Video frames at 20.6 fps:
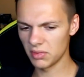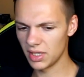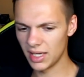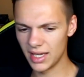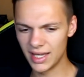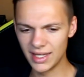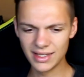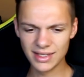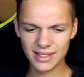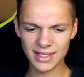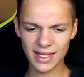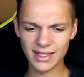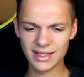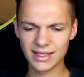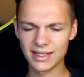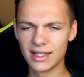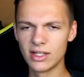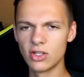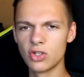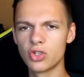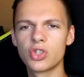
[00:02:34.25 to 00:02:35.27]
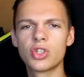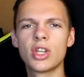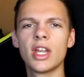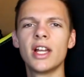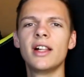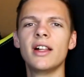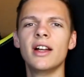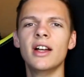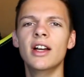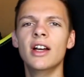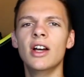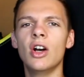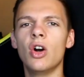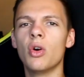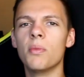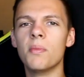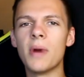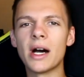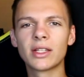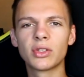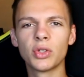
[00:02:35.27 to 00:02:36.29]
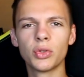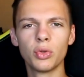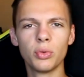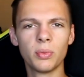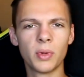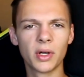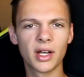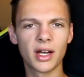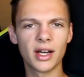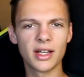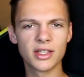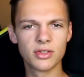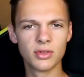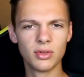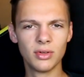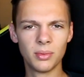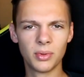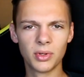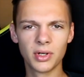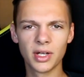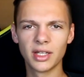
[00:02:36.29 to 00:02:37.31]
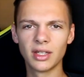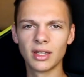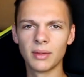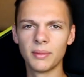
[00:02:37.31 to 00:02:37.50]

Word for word: hinsetze, hinstelle und mache dort überkrasse Übungen,